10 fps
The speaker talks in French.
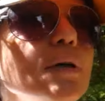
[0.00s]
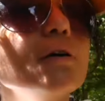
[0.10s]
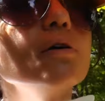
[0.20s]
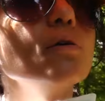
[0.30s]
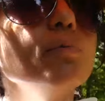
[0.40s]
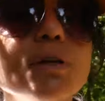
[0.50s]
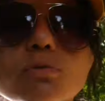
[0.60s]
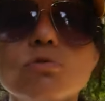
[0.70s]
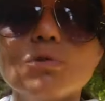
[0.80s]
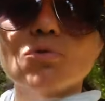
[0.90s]
mais euh, pas
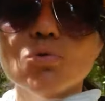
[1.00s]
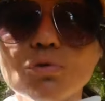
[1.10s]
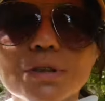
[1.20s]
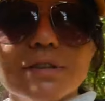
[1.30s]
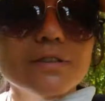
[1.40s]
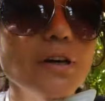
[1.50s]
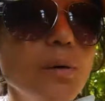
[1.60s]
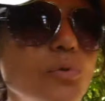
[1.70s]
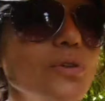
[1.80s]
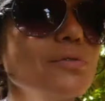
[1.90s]
tout de suite, tout de suite. Ce
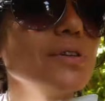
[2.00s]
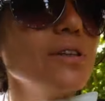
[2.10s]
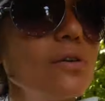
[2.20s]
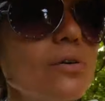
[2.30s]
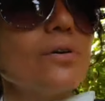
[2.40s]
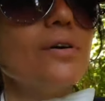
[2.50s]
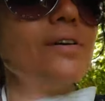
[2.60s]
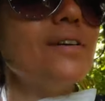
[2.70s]
sera, à mon avis, euh,